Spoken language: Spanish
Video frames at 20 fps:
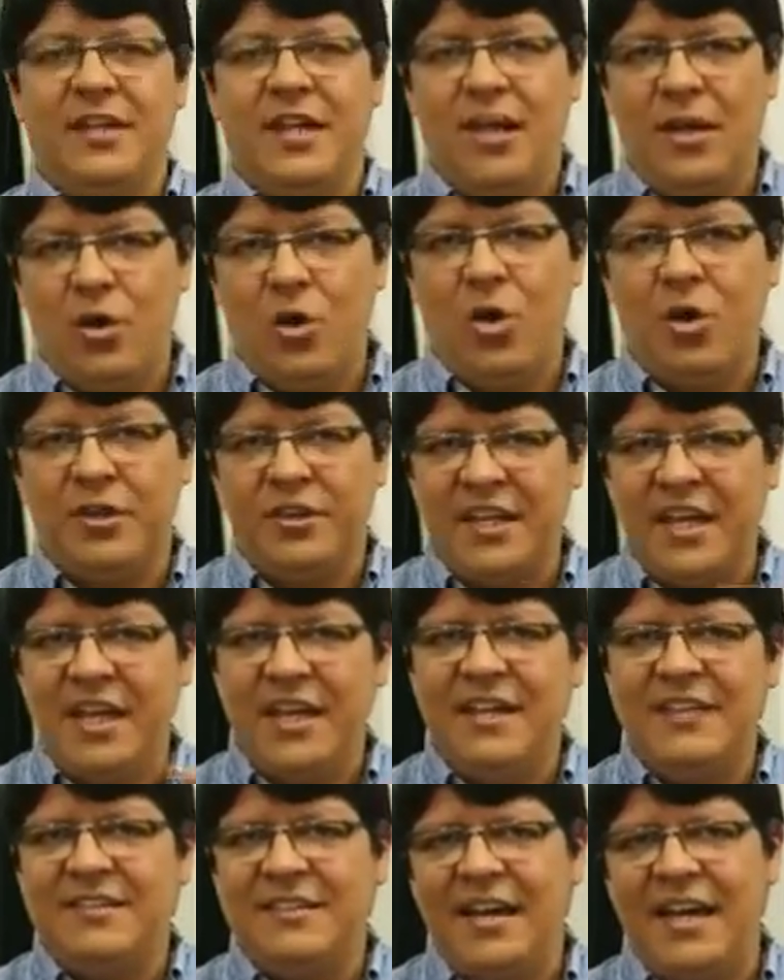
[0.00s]
El
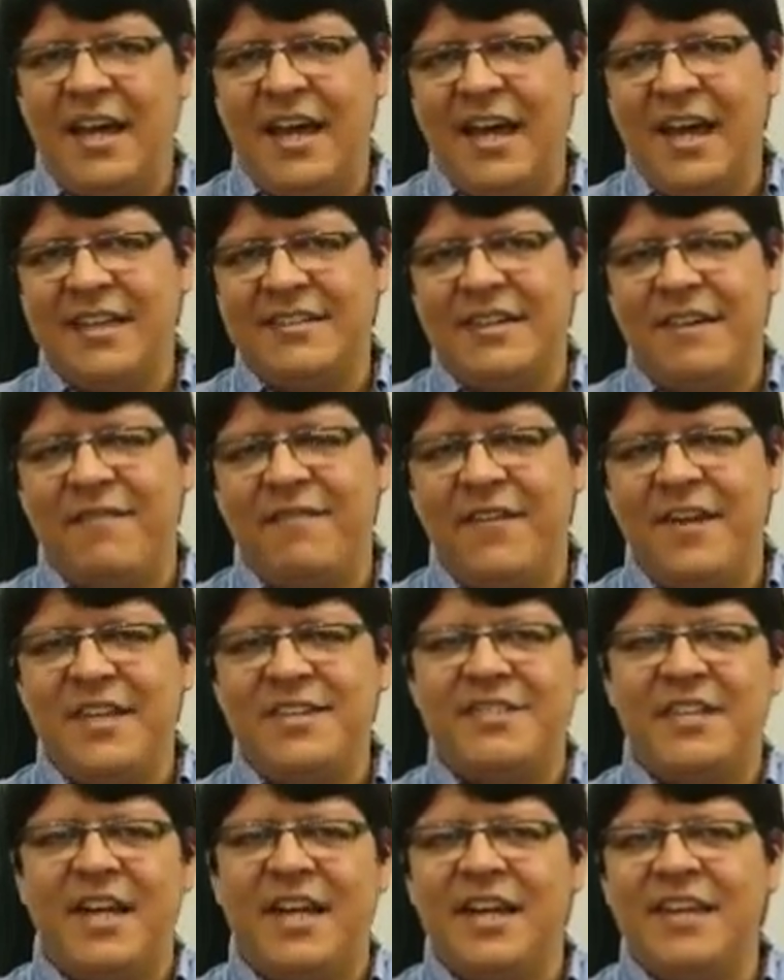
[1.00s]
corte es esa
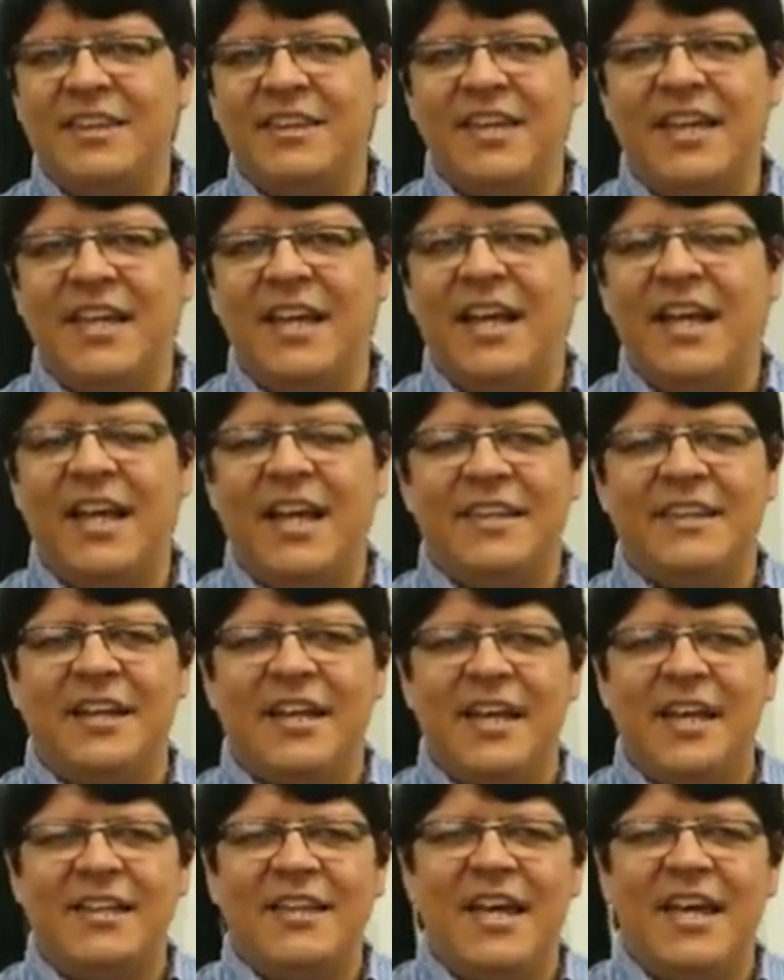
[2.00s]
fecha que tiene cada
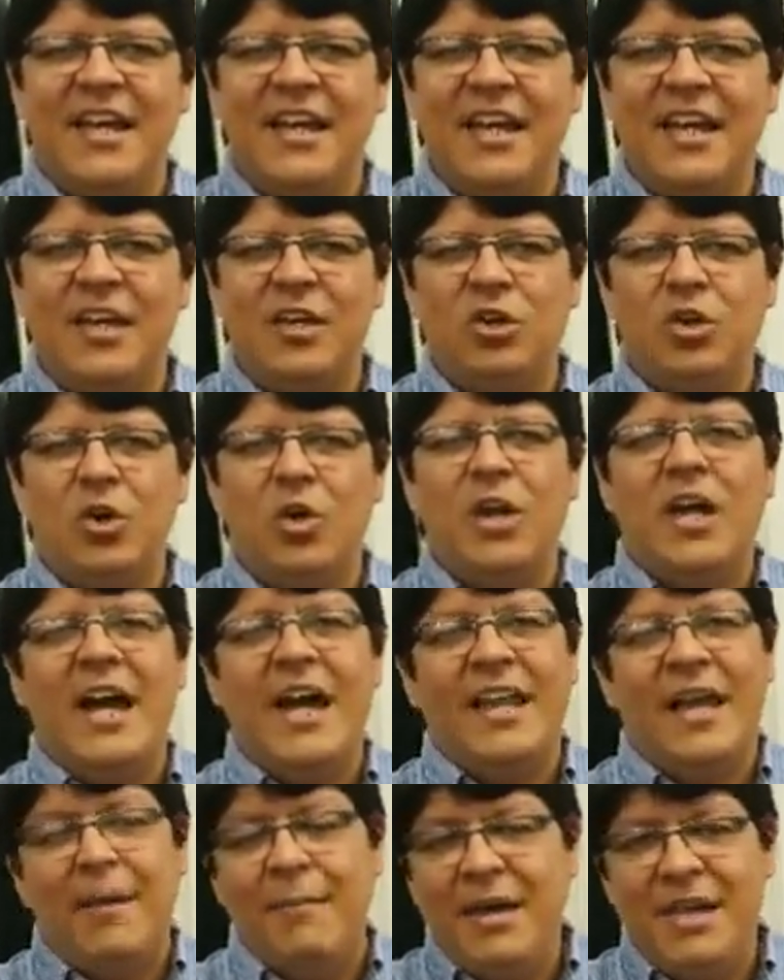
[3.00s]
tarjeta de crédito
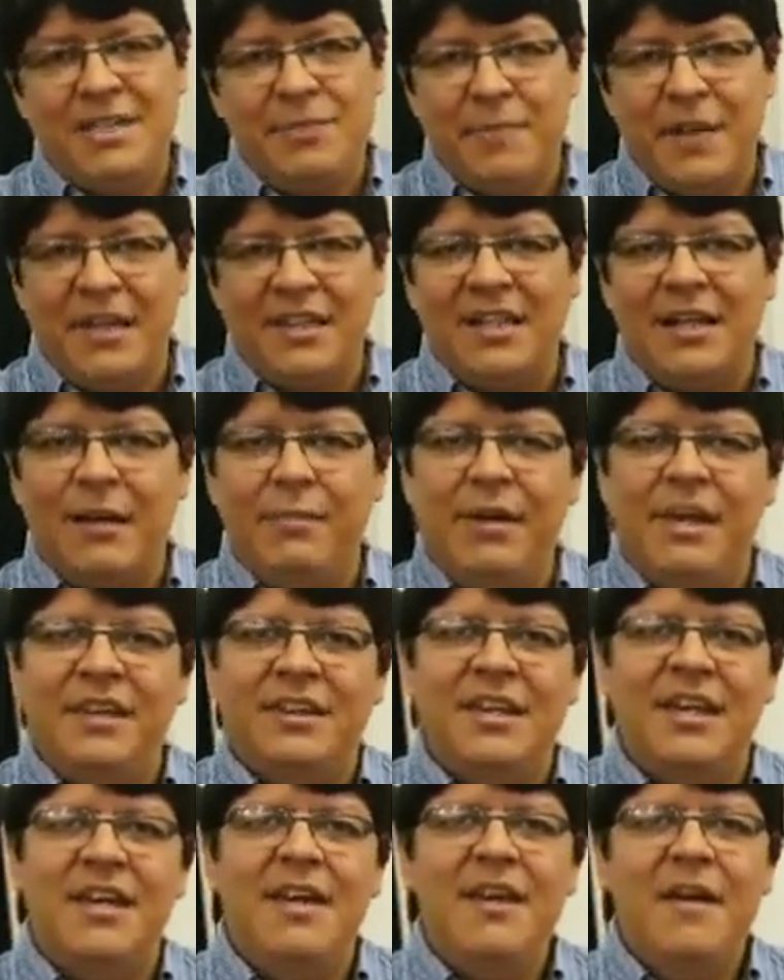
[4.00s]
cada mes
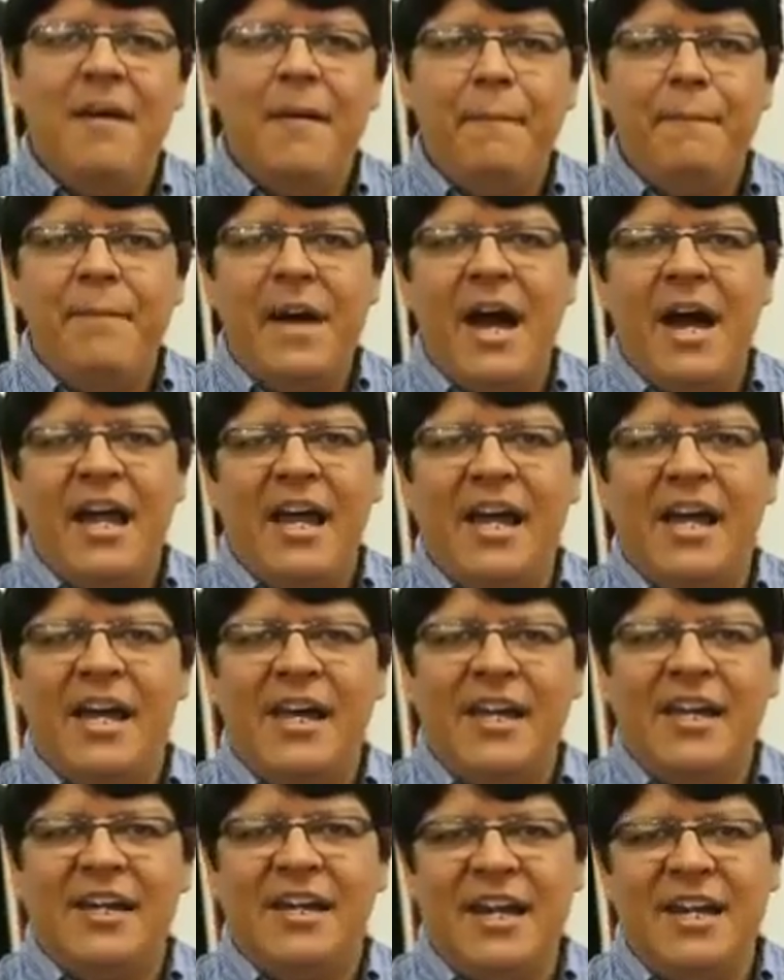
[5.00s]
prácticamente
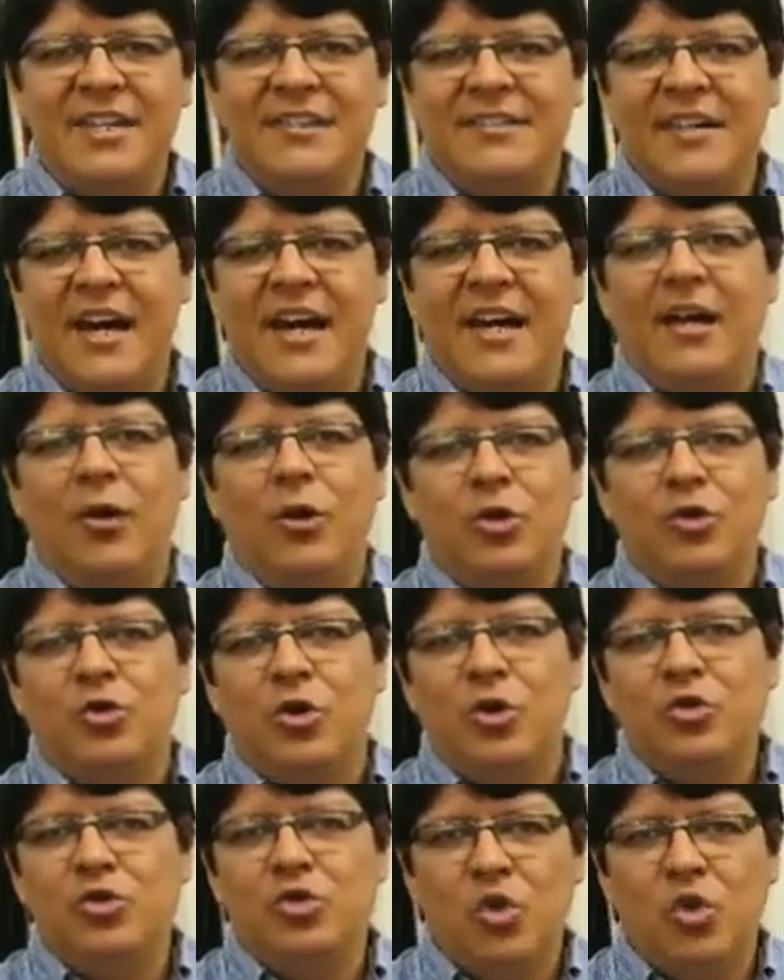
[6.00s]
para realizar
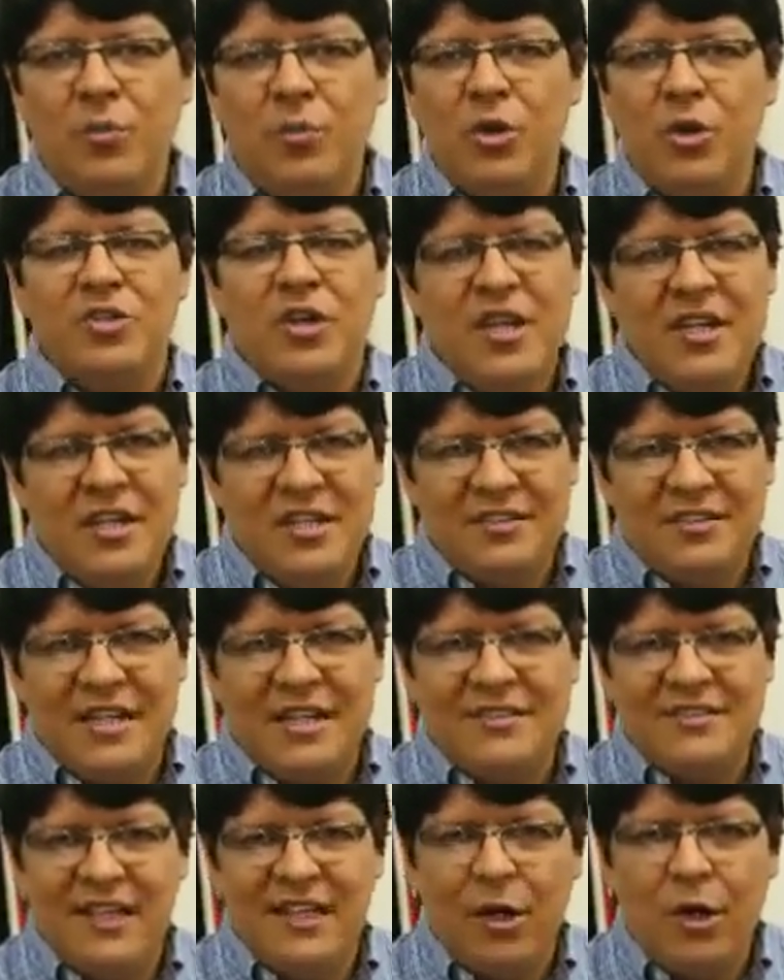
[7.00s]
los consumos,
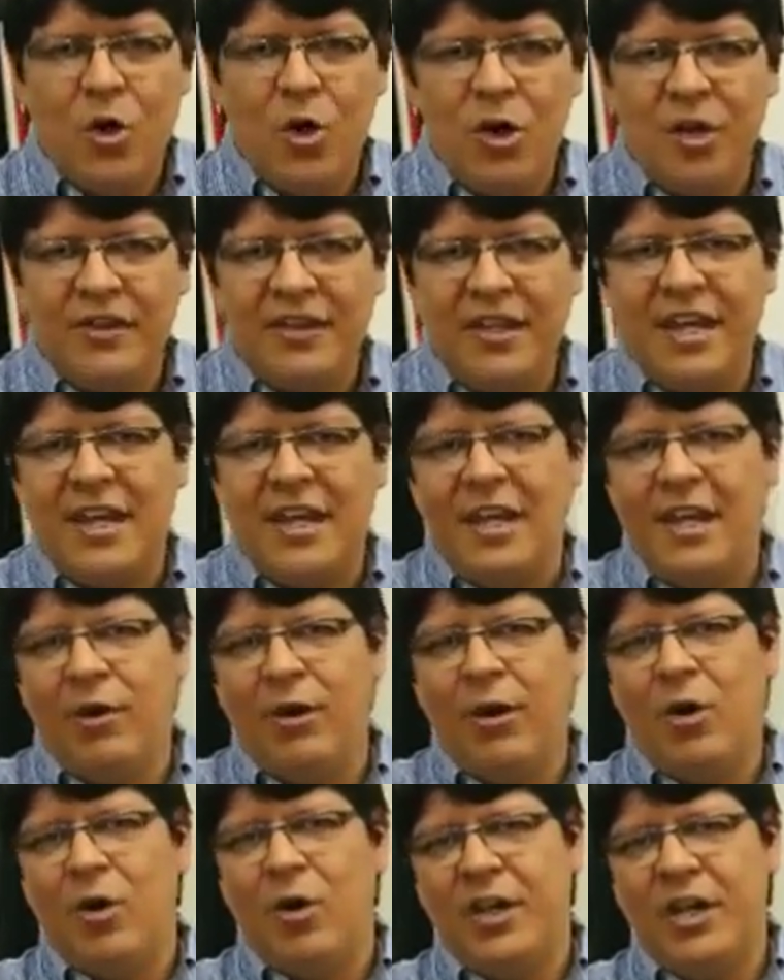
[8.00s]
se hace el corte y
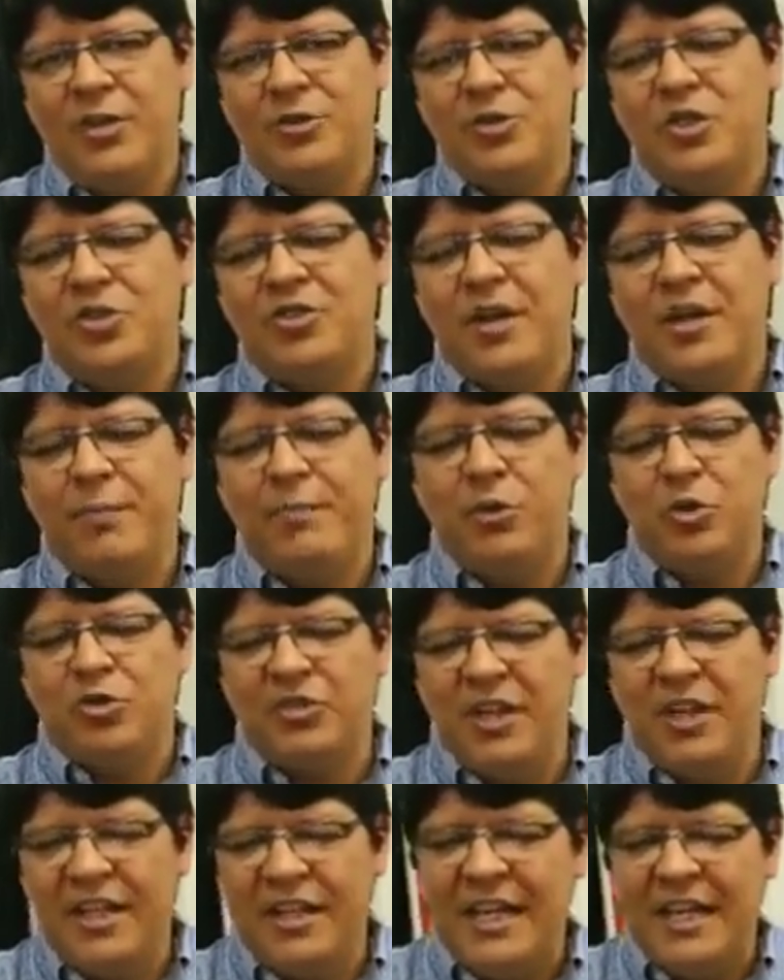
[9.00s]
luego de eso se
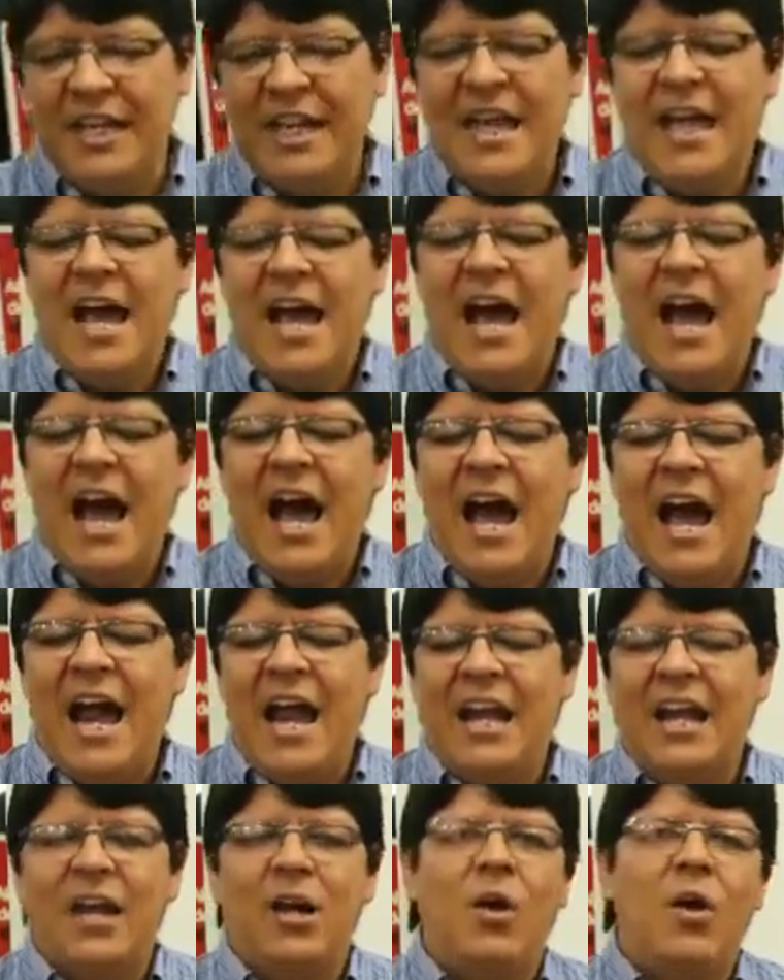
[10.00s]
procede
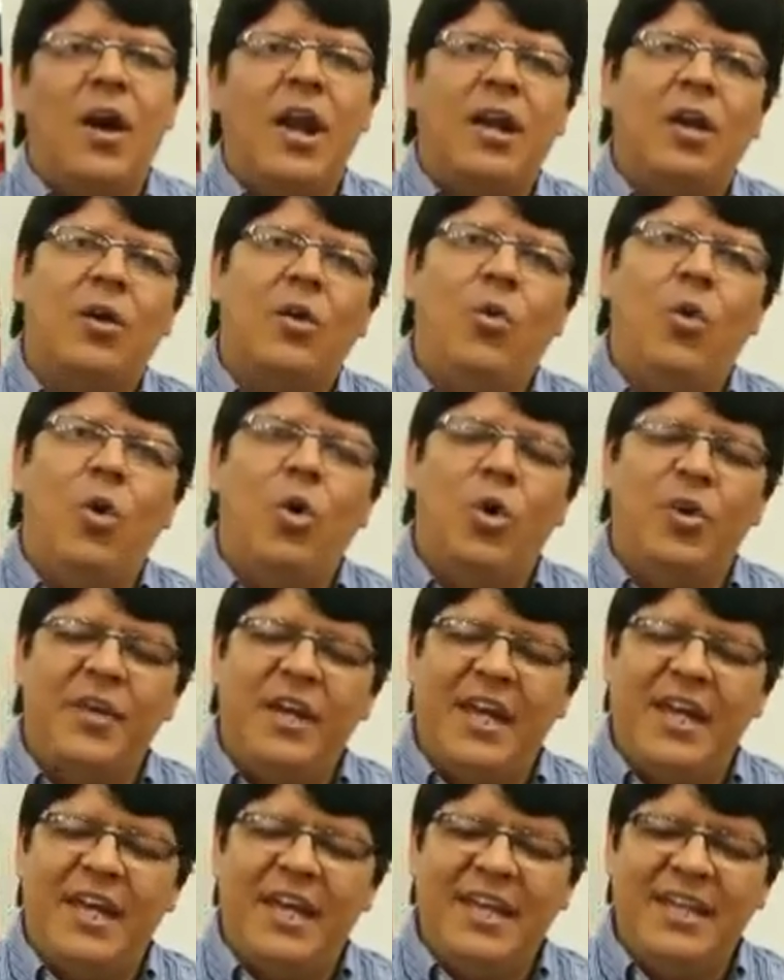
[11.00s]
al cálculo
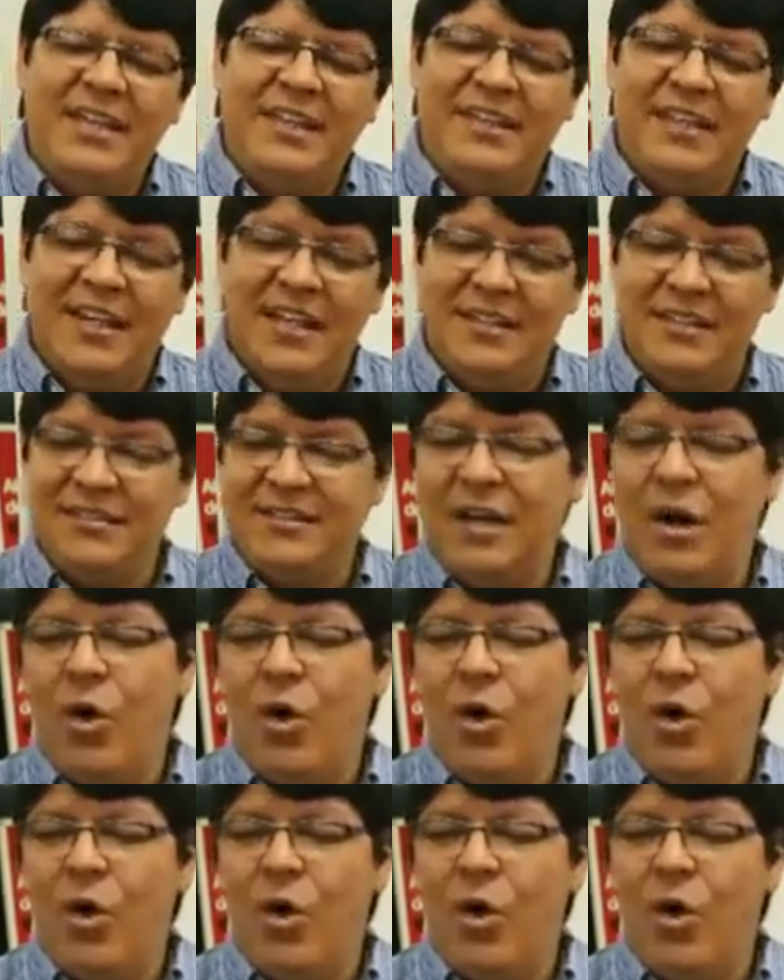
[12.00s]
de intereses.